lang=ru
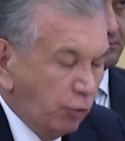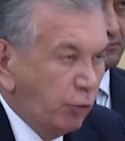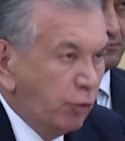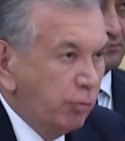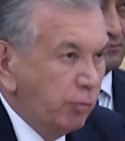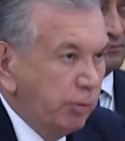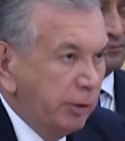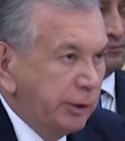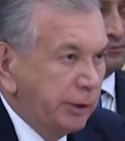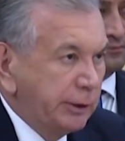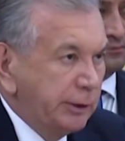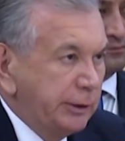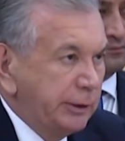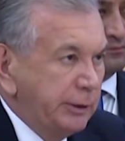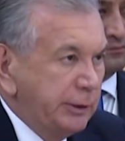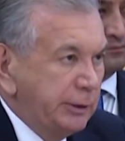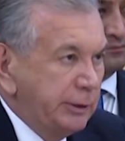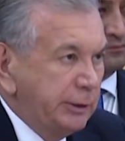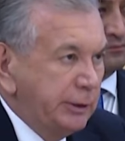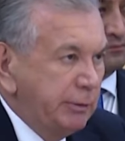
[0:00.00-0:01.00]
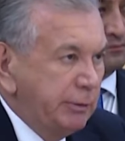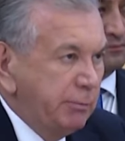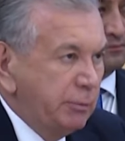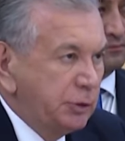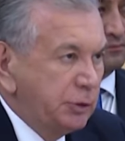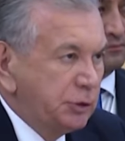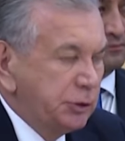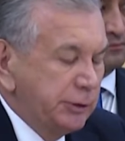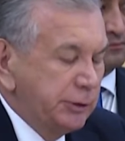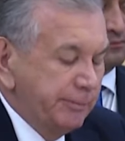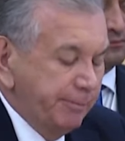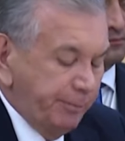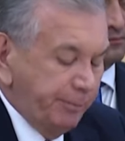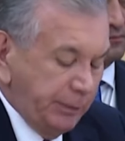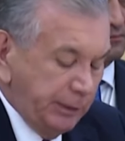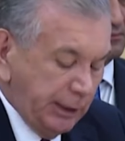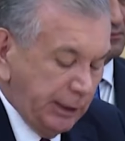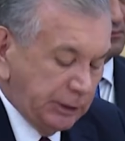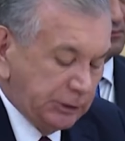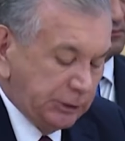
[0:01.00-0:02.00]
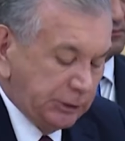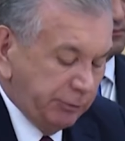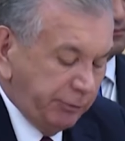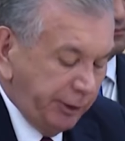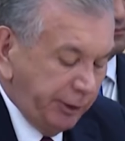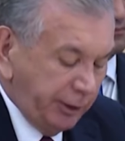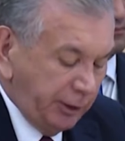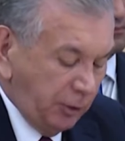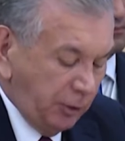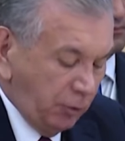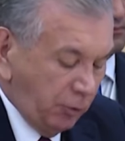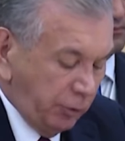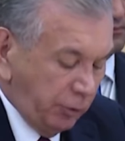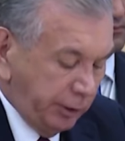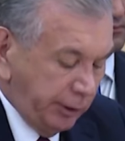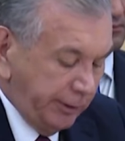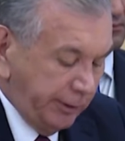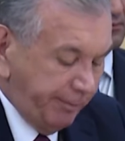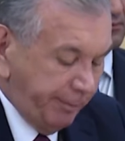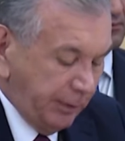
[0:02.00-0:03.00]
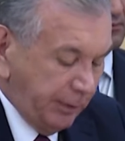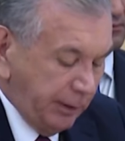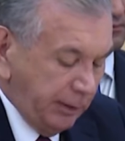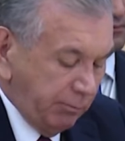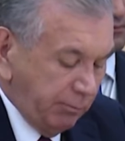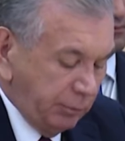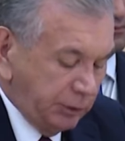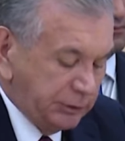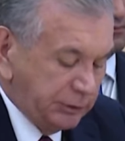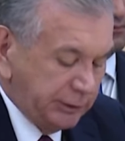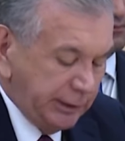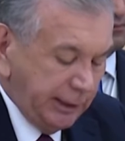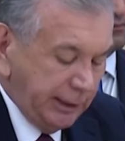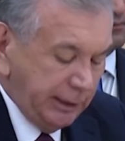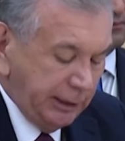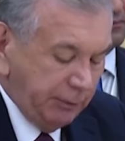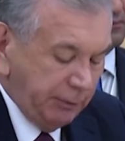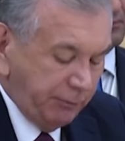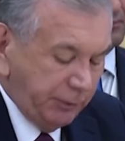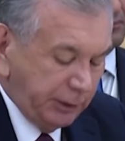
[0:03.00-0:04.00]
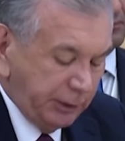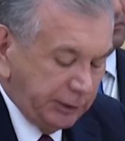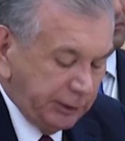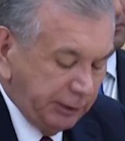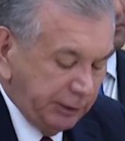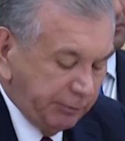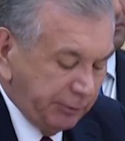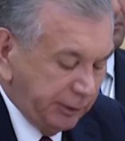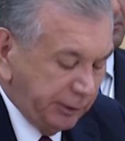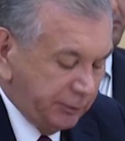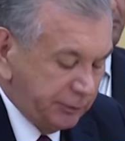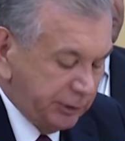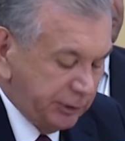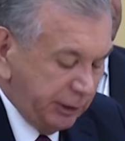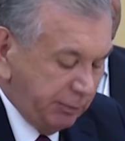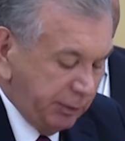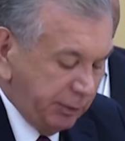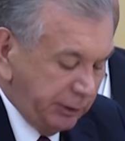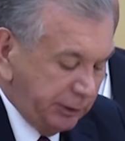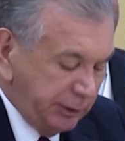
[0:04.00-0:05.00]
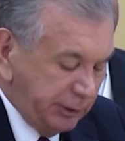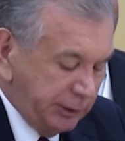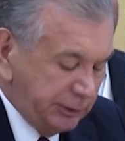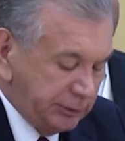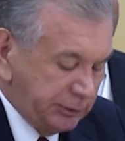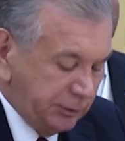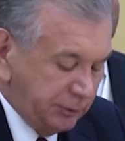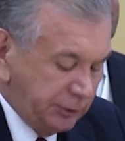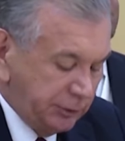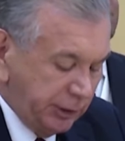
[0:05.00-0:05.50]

облик и имидж нашего региона. Мы стали эффективно взаимодействовать